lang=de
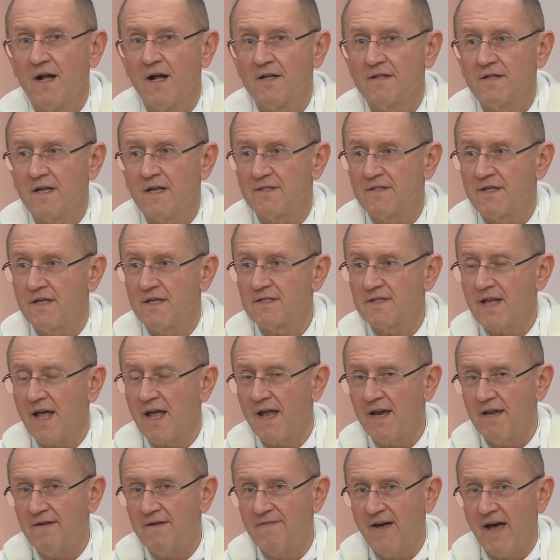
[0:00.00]
dass es
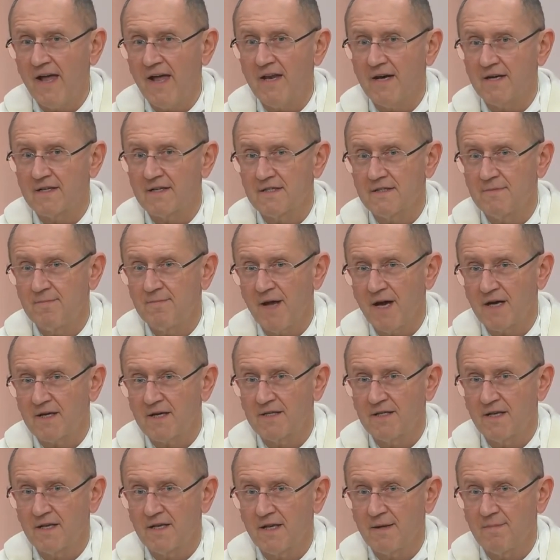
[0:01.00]
keine
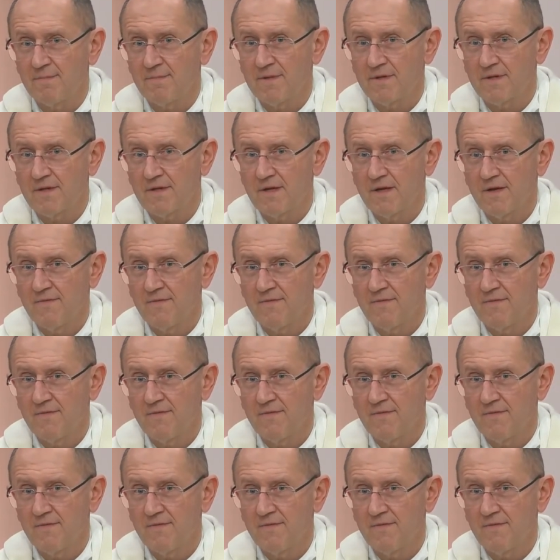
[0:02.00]
Weihnachtsmärkte gibt.